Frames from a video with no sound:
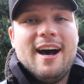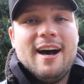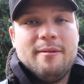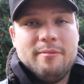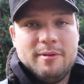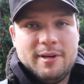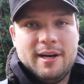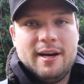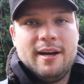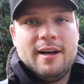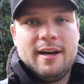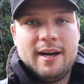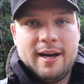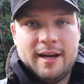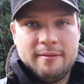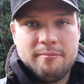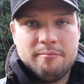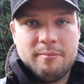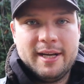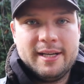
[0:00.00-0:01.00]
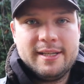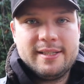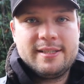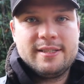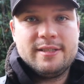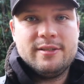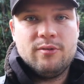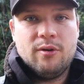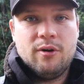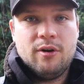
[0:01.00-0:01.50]
aber an
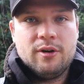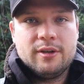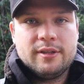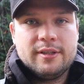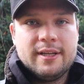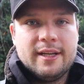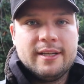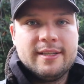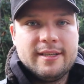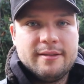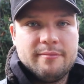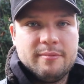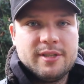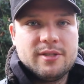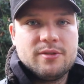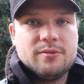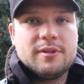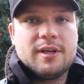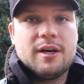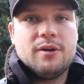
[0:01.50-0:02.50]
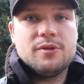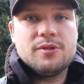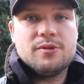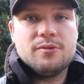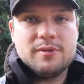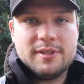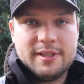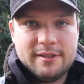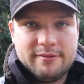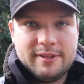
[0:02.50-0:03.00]
meisten Orten, an denen man so
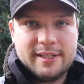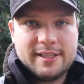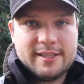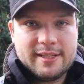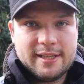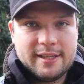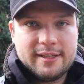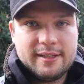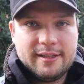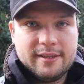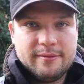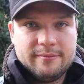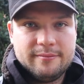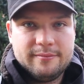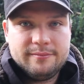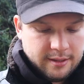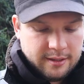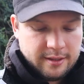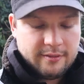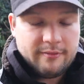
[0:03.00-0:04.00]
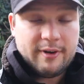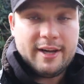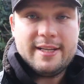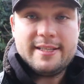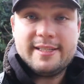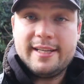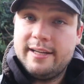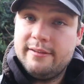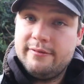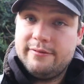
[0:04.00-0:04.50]
draußen unterwegs sein kann, weil
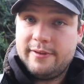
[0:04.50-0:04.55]
es ein